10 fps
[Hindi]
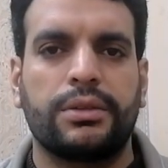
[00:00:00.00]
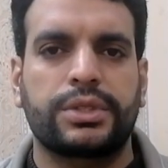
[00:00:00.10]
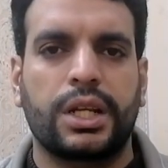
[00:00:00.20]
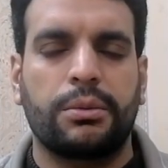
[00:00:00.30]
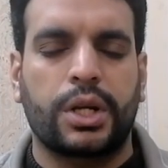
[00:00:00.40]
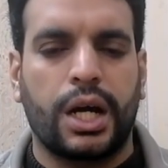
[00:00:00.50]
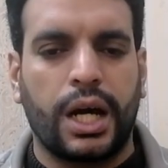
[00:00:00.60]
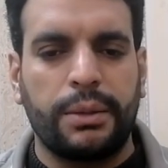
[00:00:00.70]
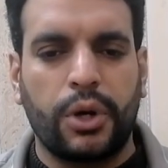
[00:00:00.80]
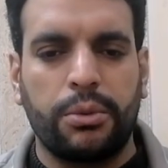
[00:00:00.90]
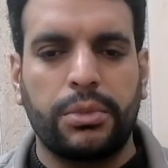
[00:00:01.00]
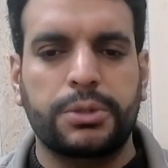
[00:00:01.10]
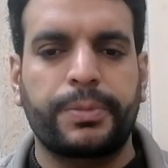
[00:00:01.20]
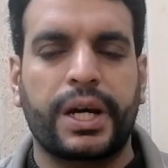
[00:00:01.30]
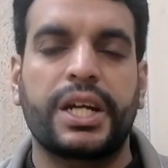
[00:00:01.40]
वसलम और आल
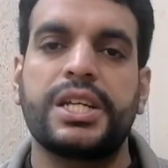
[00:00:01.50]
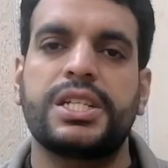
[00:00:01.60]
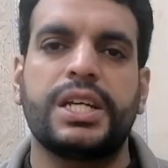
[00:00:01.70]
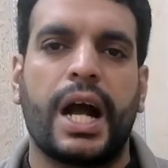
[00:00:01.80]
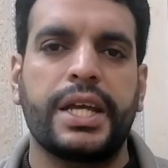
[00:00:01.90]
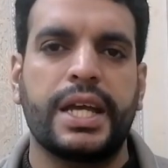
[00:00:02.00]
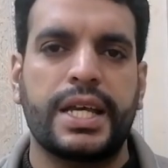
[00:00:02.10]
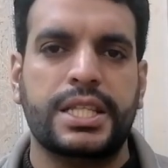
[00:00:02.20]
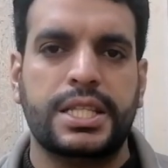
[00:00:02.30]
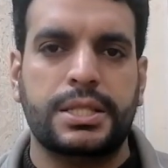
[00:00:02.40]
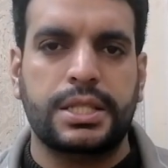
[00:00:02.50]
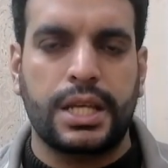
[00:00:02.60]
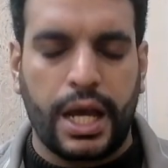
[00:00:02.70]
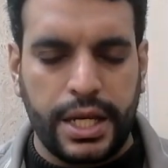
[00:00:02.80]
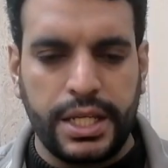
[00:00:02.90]
मोहम्मद पर डी जी आई एस
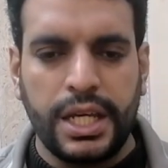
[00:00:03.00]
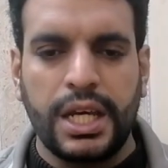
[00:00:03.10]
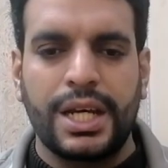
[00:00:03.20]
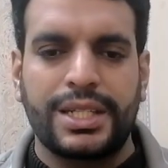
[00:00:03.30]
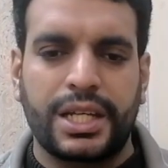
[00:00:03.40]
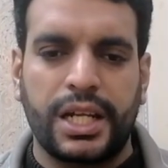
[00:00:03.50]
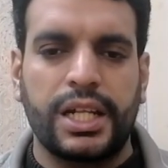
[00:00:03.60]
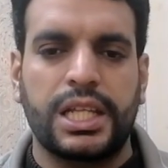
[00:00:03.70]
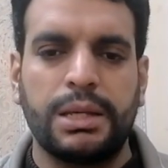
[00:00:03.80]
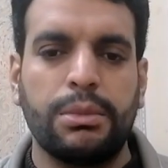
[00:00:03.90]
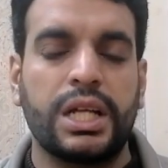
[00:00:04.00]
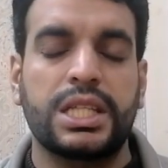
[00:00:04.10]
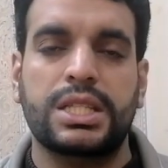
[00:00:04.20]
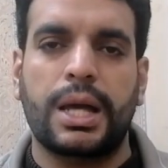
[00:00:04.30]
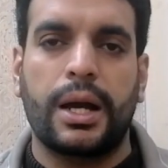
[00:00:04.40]
आई जनरल नदीम
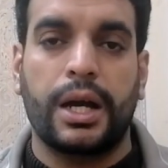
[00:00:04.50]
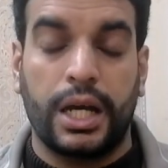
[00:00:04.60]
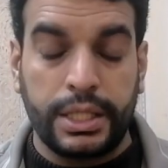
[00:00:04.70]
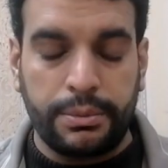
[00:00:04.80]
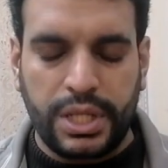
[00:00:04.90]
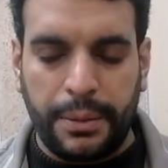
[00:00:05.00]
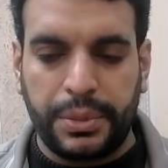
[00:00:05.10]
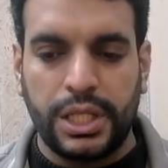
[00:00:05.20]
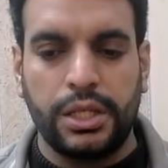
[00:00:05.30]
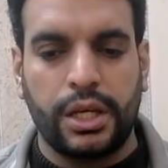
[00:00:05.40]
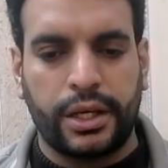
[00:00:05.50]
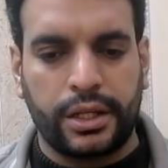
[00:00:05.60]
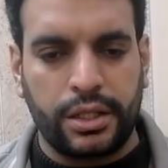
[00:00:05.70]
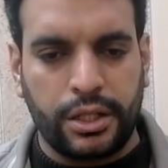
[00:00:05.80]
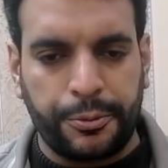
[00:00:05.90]
अंजम साहब की
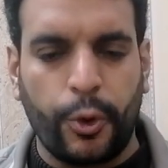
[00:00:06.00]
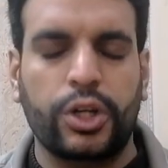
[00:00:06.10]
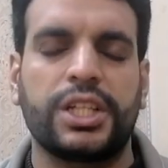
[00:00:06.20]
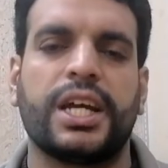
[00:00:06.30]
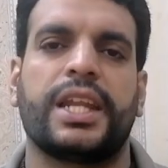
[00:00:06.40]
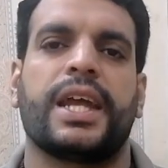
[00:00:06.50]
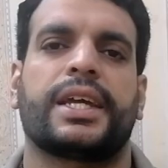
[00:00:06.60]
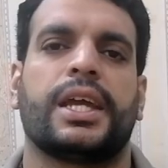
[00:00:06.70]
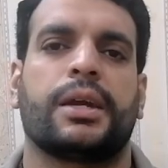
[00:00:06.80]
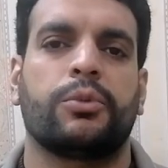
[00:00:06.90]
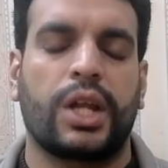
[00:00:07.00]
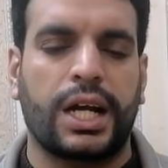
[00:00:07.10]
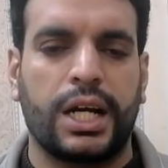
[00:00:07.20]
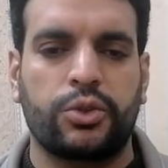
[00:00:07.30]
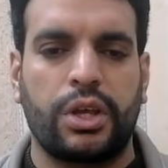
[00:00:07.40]
एक रिपोर्ट की जा रही है कि एक
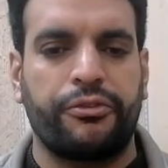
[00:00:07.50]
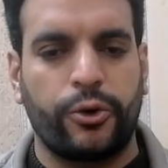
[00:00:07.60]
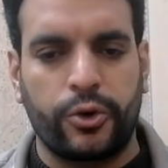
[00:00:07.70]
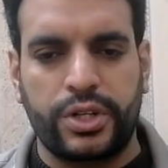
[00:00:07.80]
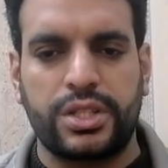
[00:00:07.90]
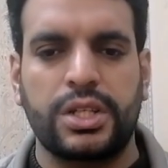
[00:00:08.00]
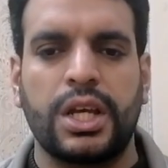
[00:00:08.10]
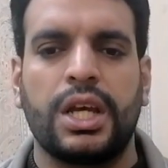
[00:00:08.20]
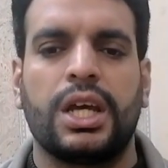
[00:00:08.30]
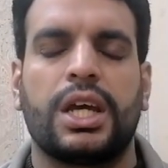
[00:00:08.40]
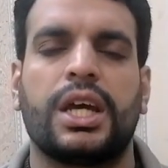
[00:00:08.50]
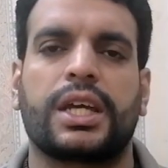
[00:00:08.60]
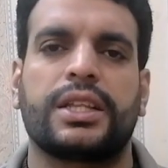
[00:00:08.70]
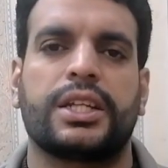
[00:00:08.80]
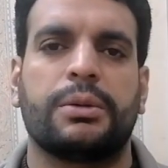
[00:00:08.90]
मुलाकात हुई है फोटस
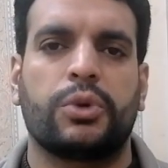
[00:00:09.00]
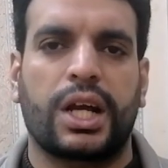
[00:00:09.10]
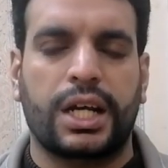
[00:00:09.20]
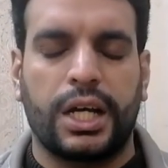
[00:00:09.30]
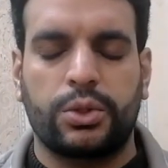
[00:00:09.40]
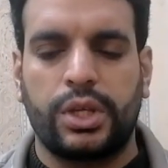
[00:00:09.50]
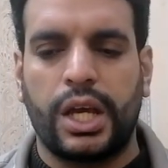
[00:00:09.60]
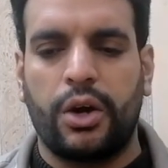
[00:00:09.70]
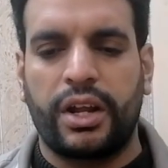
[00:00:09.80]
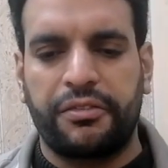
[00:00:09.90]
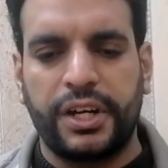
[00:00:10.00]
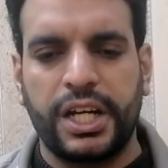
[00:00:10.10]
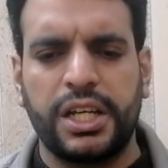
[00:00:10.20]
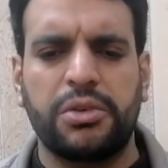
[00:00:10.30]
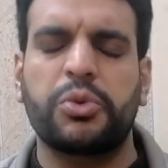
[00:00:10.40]
के अंदर ये मुलाकात हुई है और
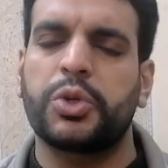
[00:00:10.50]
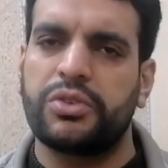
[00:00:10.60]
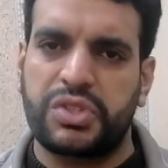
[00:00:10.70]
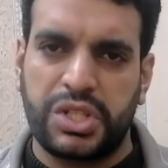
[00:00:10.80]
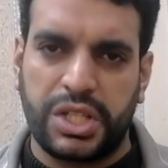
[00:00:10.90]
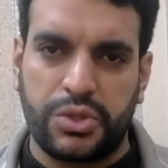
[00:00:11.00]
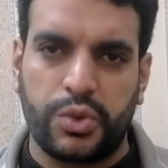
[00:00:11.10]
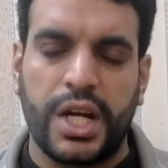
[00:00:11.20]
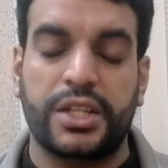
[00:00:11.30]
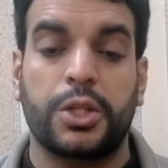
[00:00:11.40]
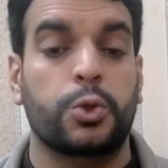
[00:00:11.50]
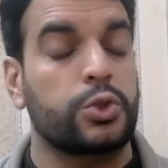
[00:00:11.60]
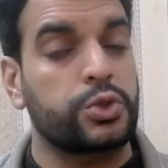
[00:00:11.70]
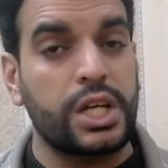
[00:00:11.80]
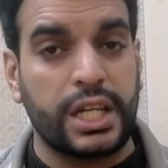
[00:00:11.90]
डेफिनेटली यूनिवर्सिटी के स्टूडेंट थे
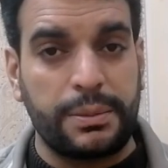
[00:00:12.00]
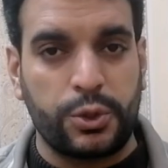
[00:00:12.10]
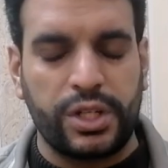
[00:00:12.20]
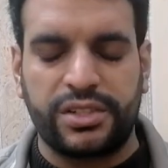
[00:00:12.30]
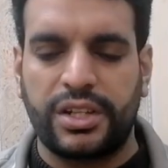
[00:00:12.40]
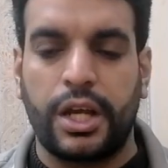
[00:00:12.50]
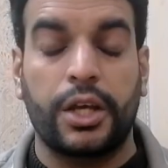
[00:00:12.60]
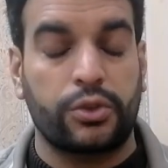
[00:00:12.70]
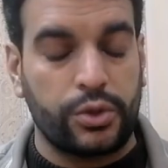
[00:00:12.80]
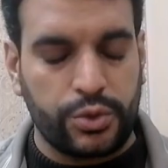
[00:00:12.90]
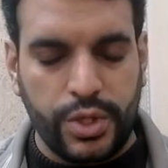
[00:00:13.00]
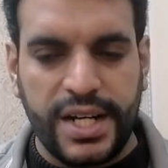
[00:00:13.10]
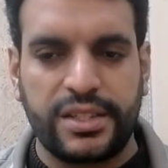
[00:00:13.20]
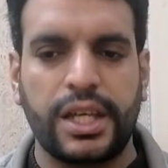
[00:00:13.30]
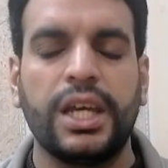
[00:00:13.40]
200 के करीब
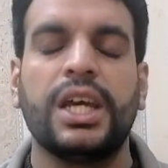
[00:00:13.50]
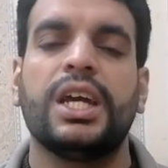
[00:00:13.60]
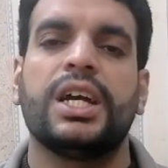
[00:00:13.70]
स्टूडेंट्स थे